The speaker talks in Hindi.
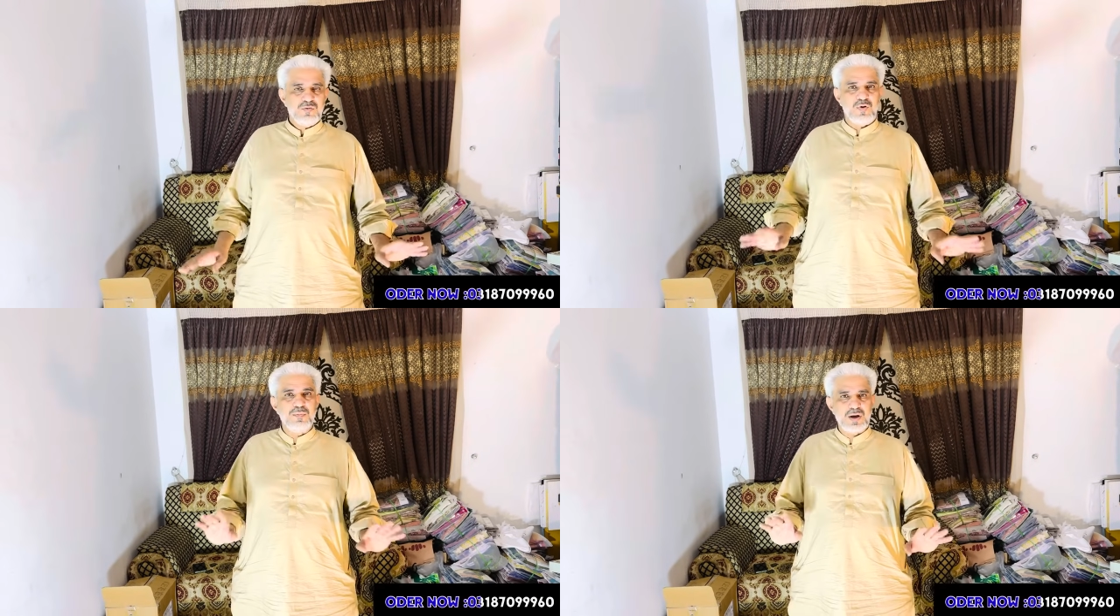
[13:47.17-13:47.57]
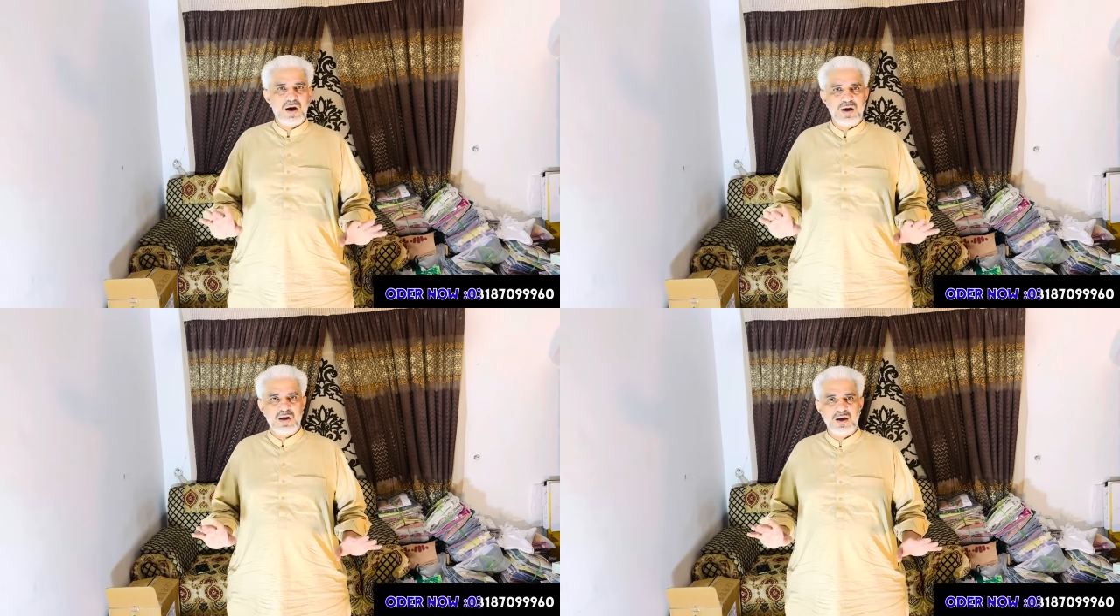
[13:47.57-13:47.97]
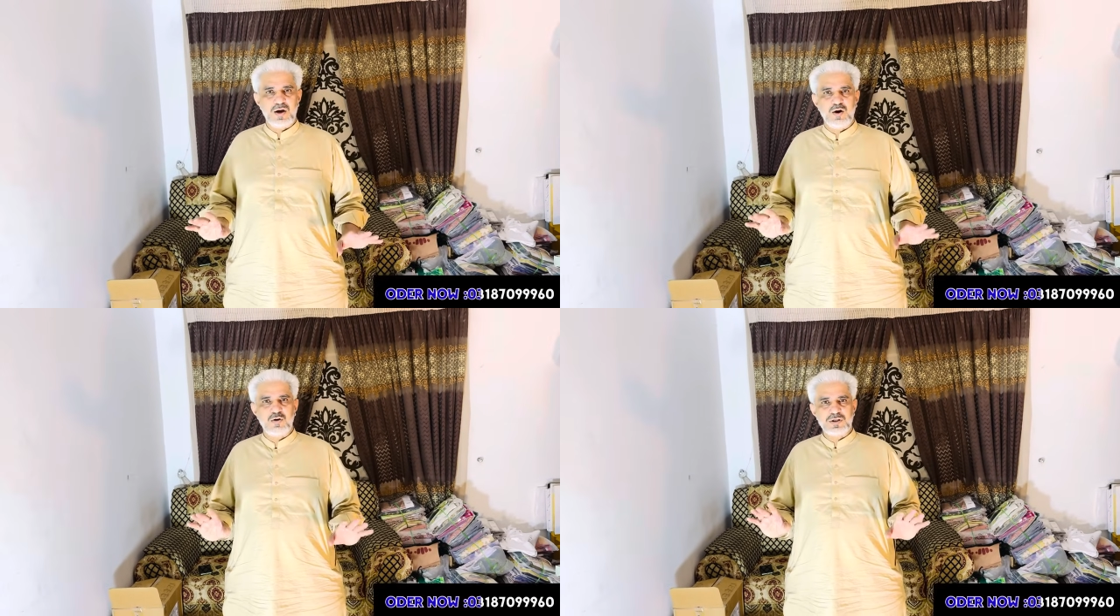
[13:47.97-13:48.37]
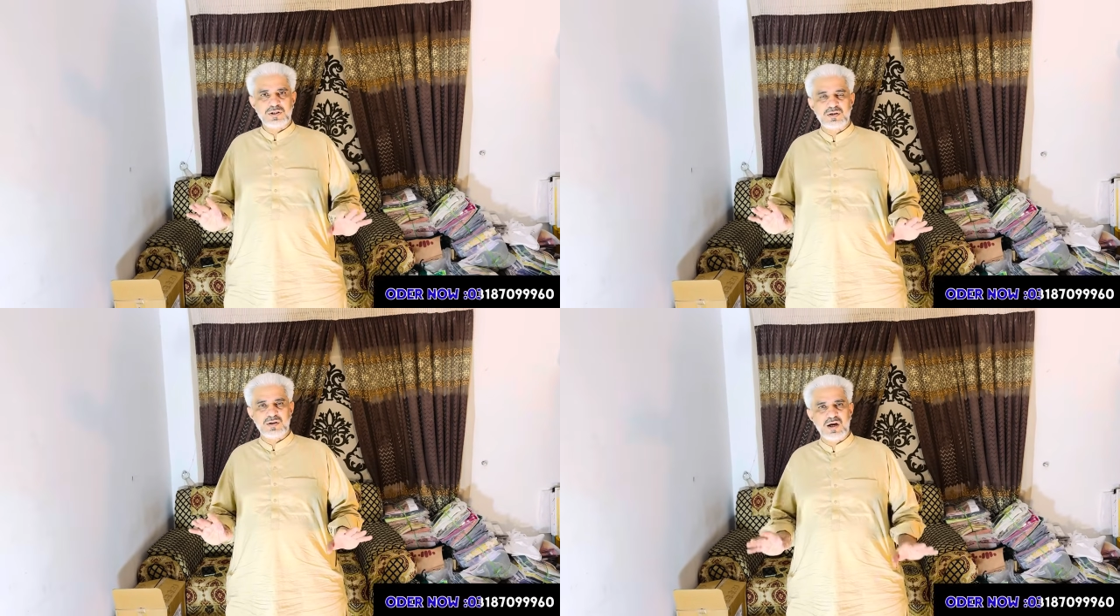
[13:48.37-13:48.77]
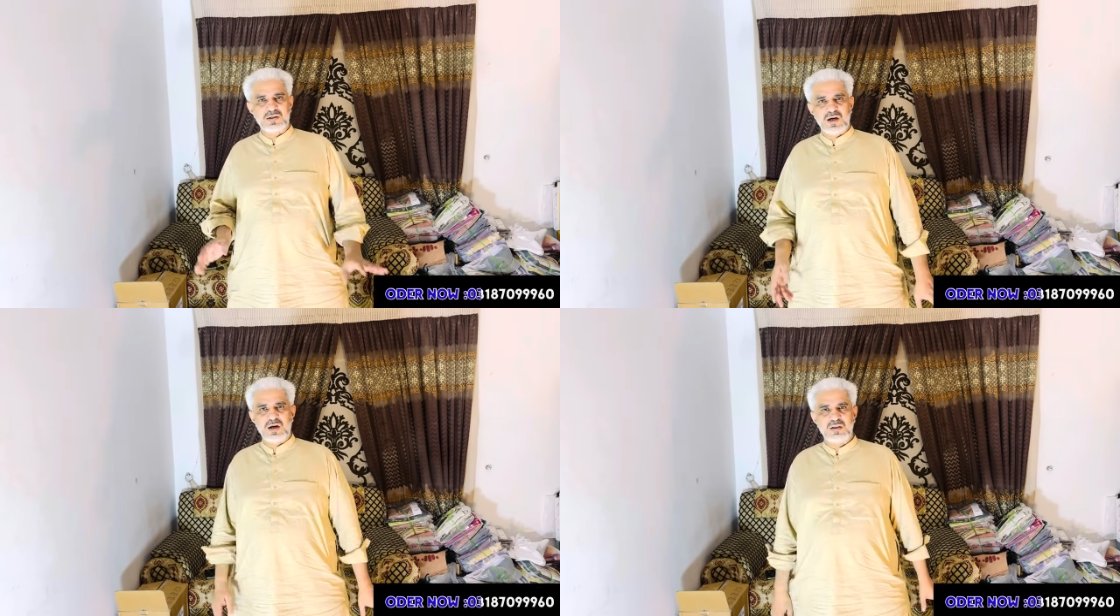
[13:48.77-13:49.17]
वो भी आएंगे और इसके साथ
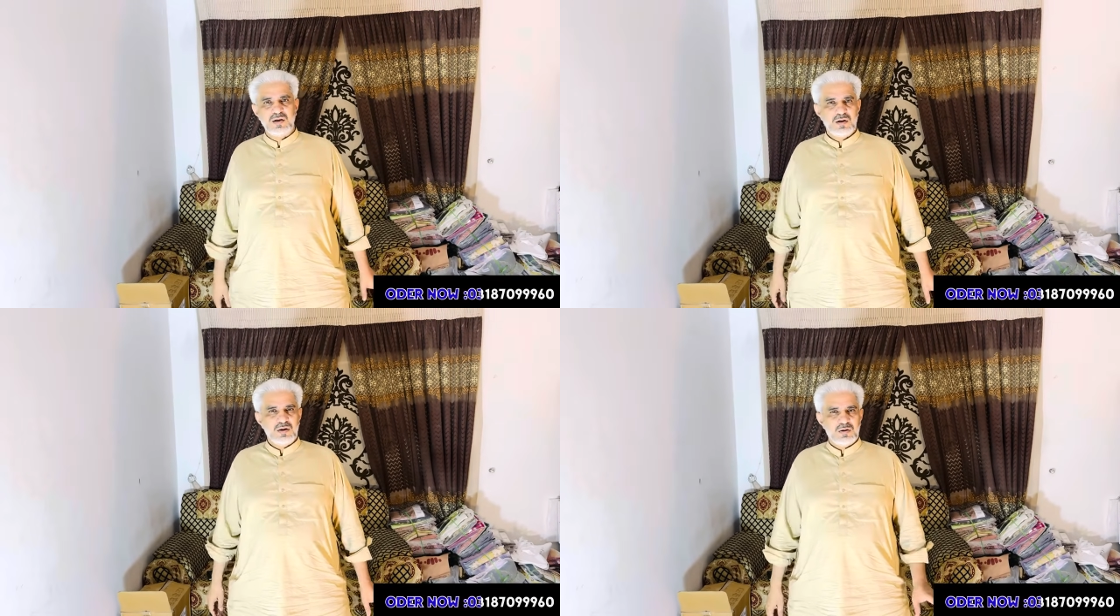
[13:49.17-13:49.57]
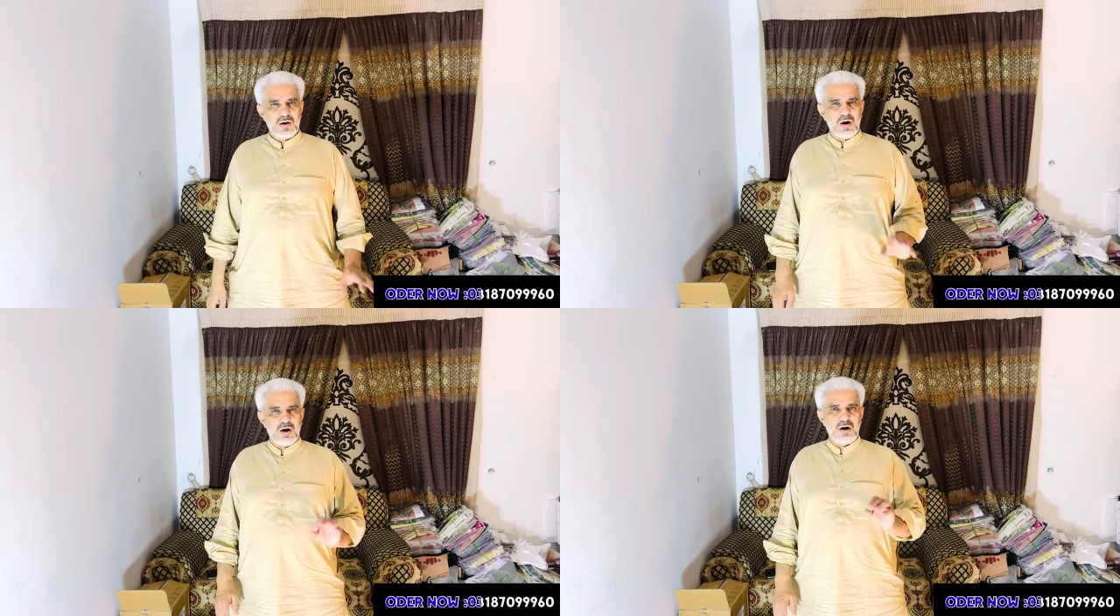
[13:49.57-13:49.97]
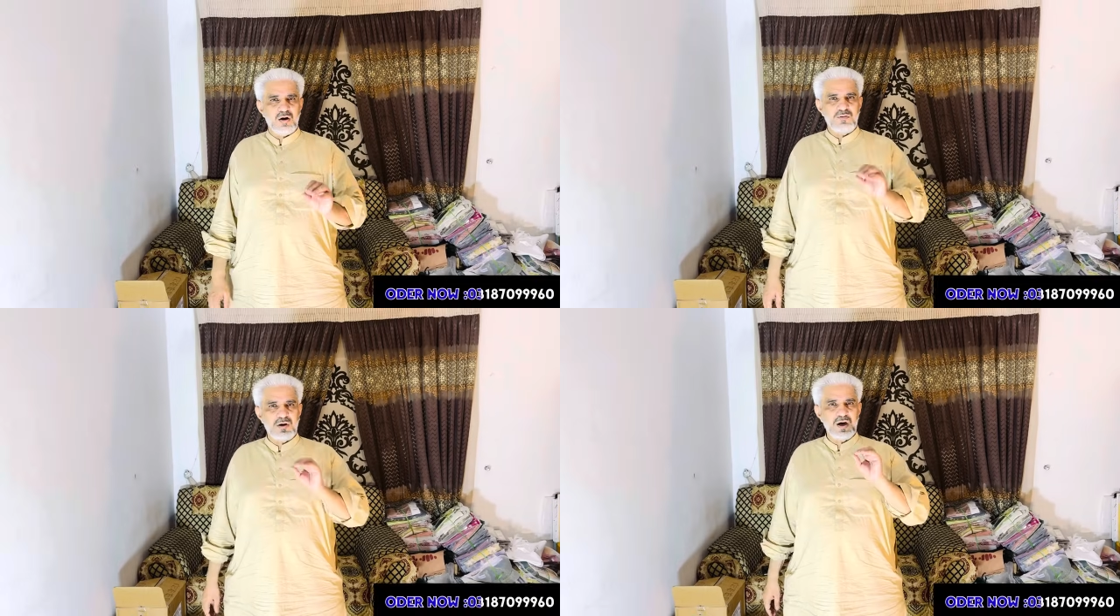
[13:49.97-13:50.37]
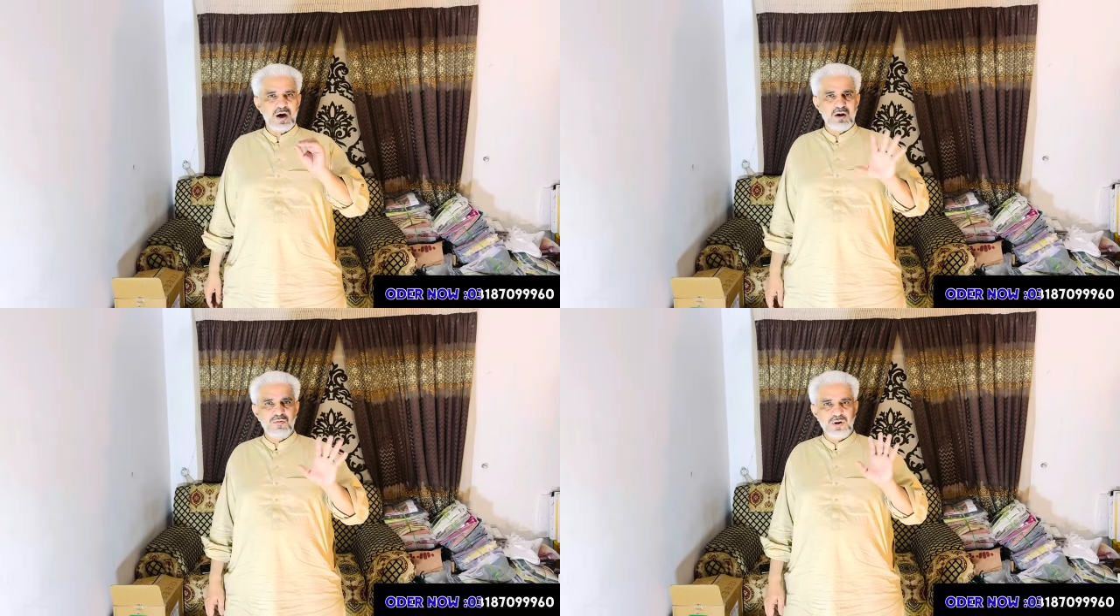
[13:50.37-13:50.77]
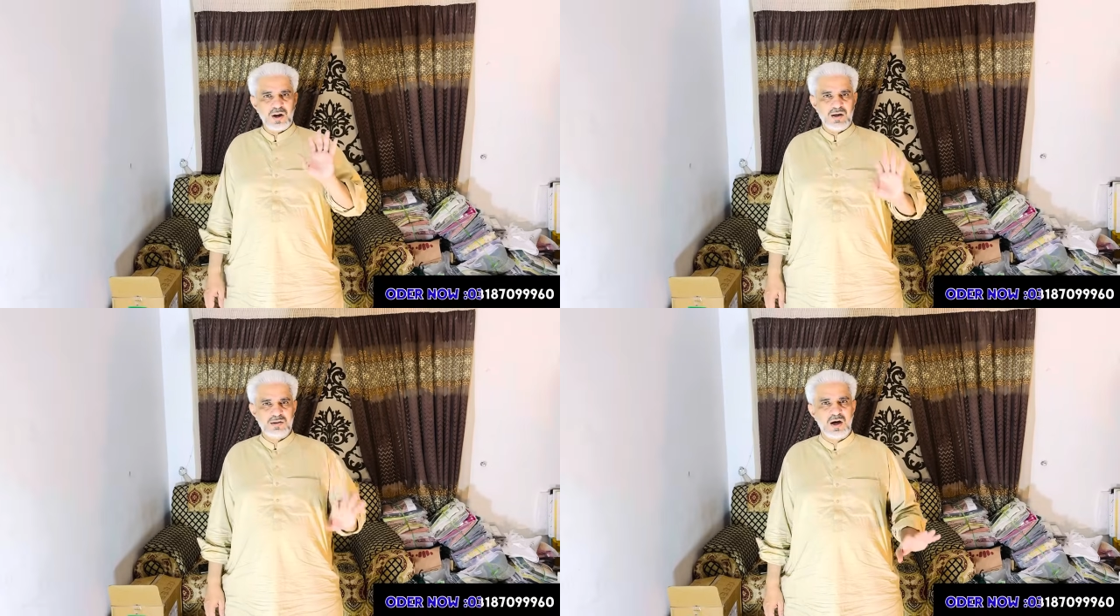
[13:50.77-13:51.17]
साथ ऑल ओवर या ऑल ओवर
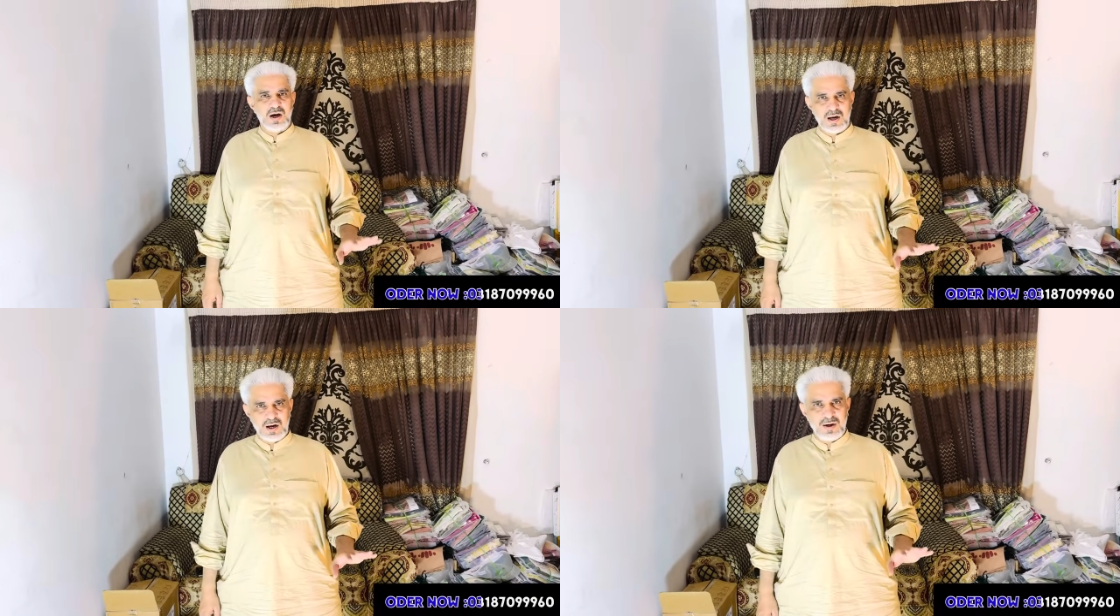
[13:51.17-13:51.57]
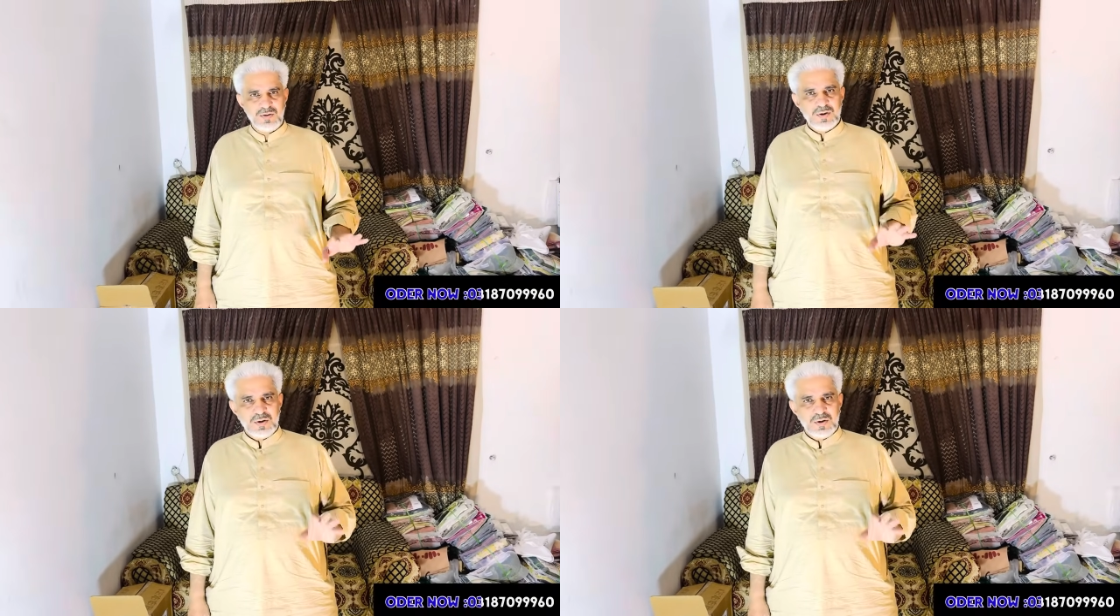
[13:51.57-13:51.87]
ऐसा आएगा